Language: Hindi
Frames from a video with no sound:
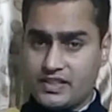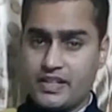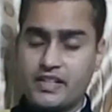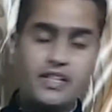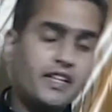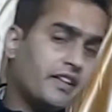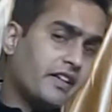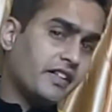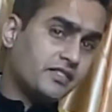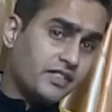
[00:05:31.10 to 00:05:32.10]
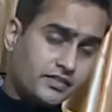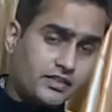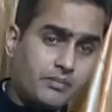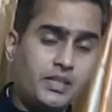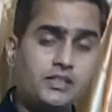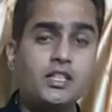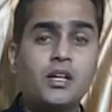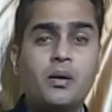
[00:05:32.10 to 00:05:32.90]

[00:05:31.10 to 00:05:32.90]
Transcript: से लेकर 1996 के बीच